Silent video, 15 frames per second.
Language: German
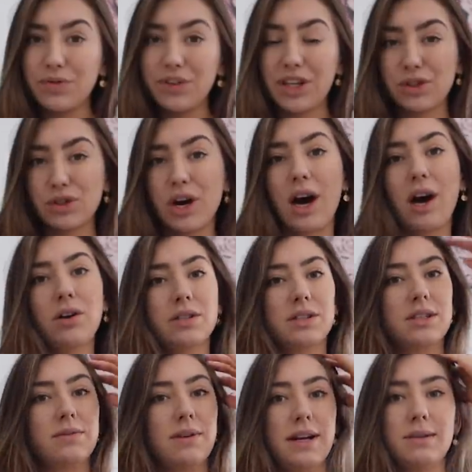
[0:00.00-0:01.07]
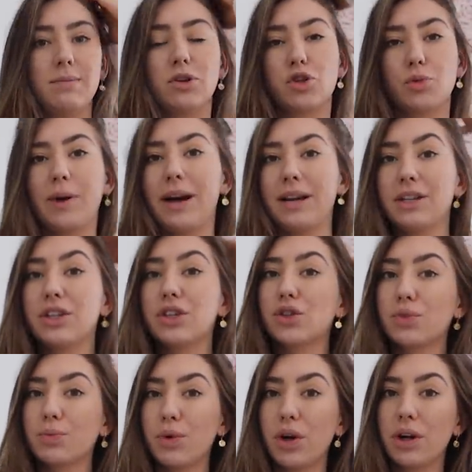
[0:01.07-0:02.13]
bin wieder zu Hause, ich war jetzt bei
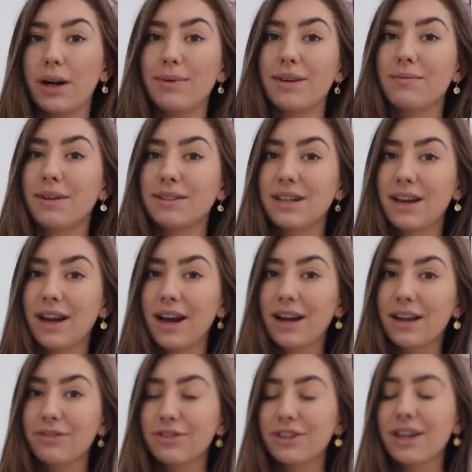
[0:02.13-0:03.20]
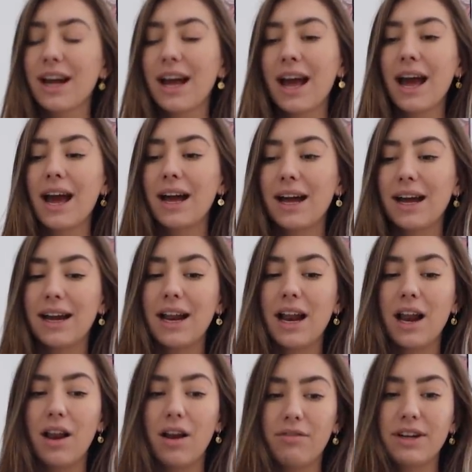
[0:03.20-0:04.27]
Spanisch. Morgen habe ich Mathe-Nachhilfe. I
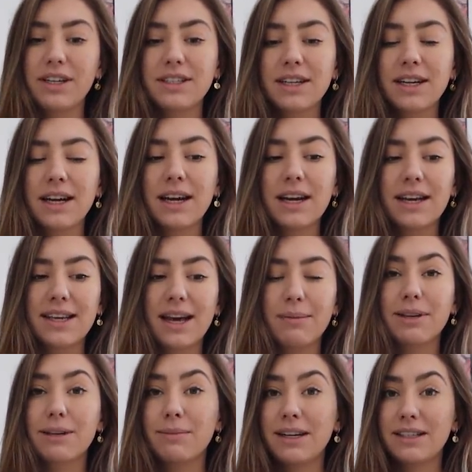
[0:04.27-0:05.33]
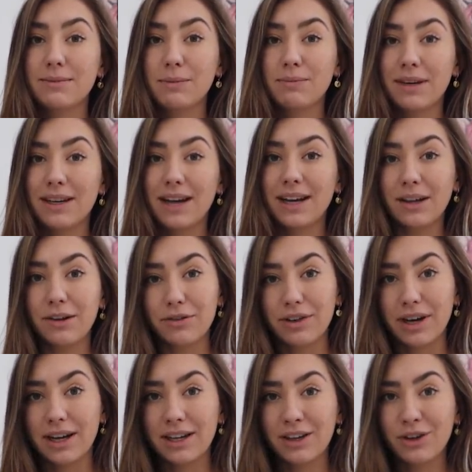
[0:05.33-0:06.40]
love it. Ich habe nicht mal jetzt mit Mathe
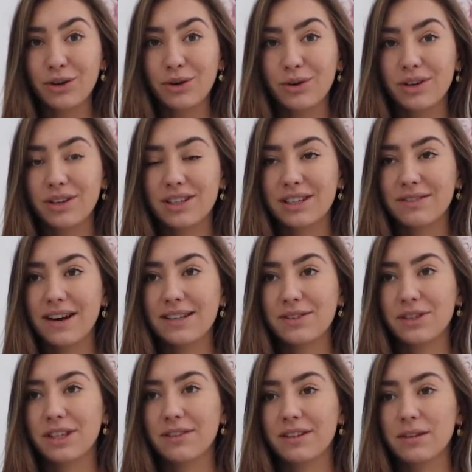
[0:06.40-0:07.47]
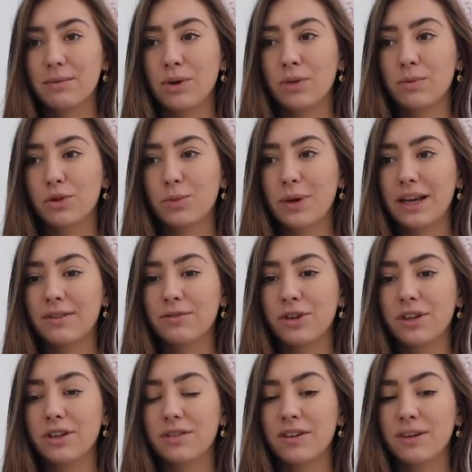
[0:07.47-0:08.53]
angefangen und ich weiß auch nicht, was wir morgen besprechen
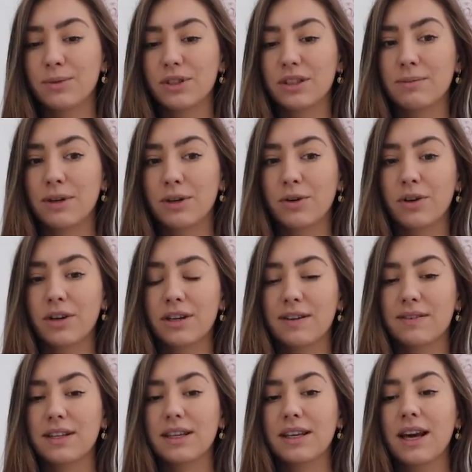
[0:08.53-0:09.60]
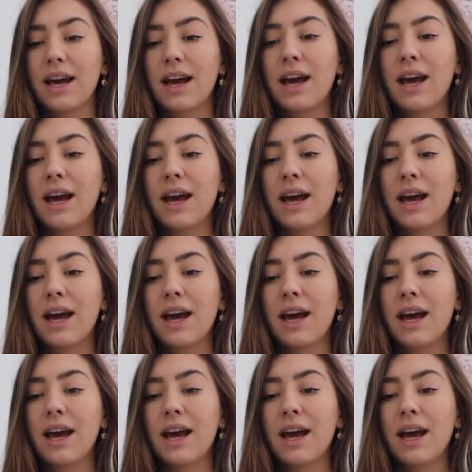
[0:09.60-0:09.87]
wollen. Deswegen muss ich mal gucken, dass ich